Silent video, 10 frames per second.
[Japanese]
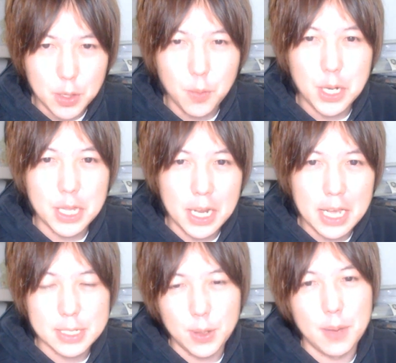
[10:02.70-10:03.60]
まれた
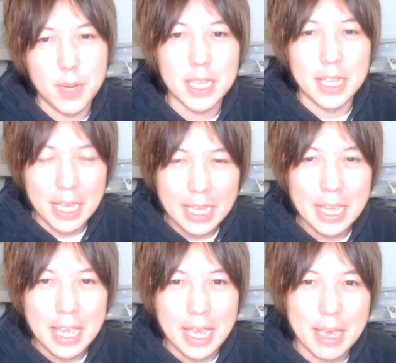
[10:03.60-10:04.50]
ら、それはまたね、
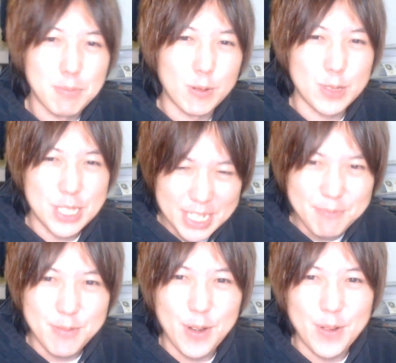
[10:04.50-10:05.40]
えー、僕自
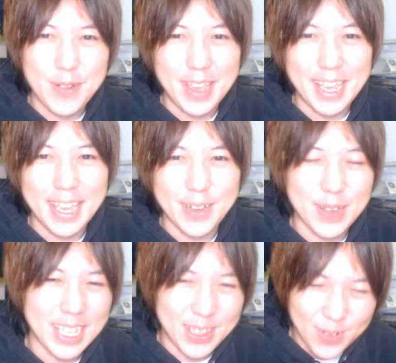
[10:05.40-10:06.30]
身も、えこ
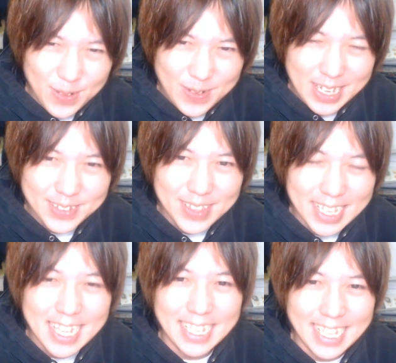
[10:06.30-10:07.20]
うやって動画の
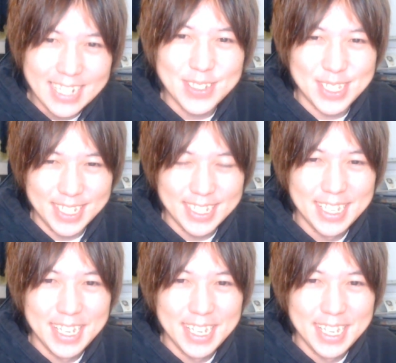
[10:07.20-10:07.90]
ネタになるし、